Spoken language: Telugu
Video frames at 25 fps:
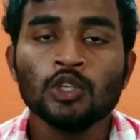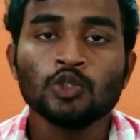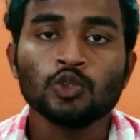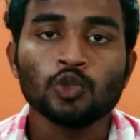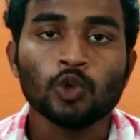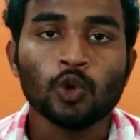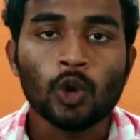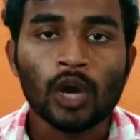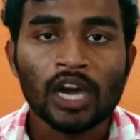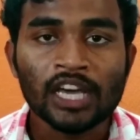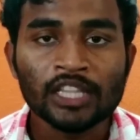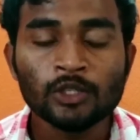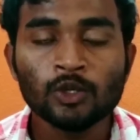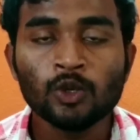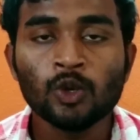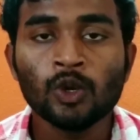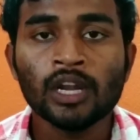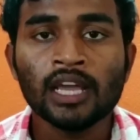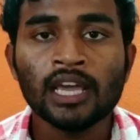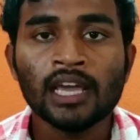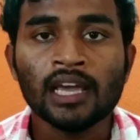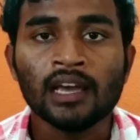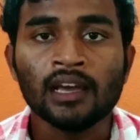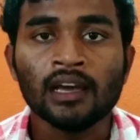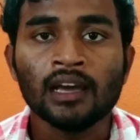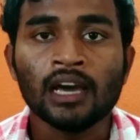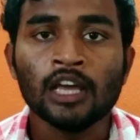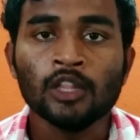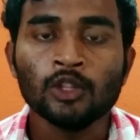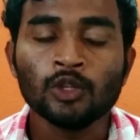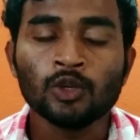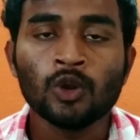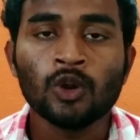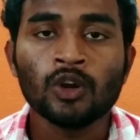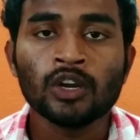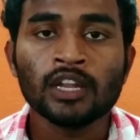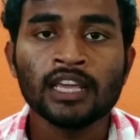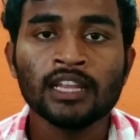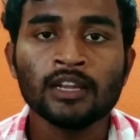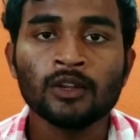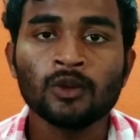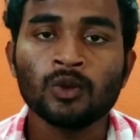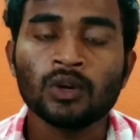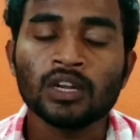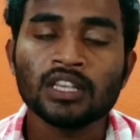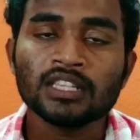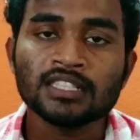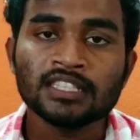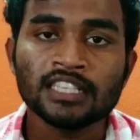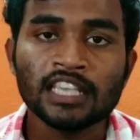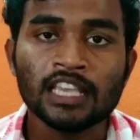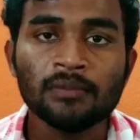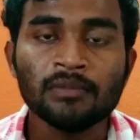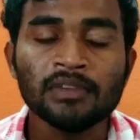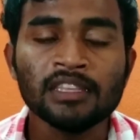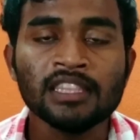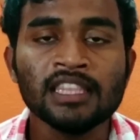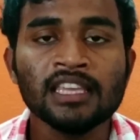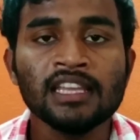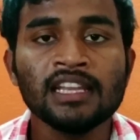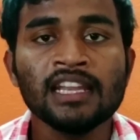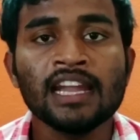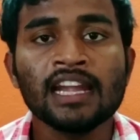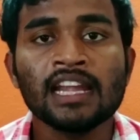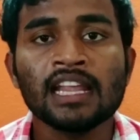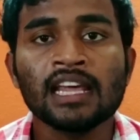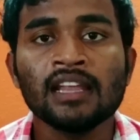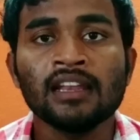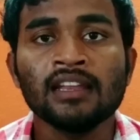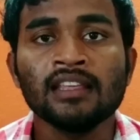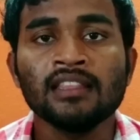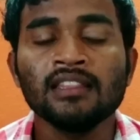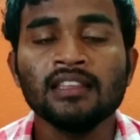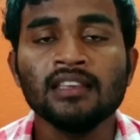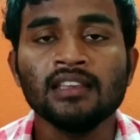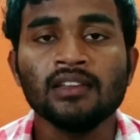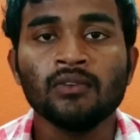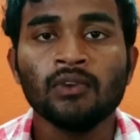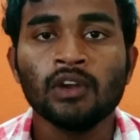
సో అది కూడా అందుకోవడానికి కూడా సేమ్ ఇదే డేటా అనేది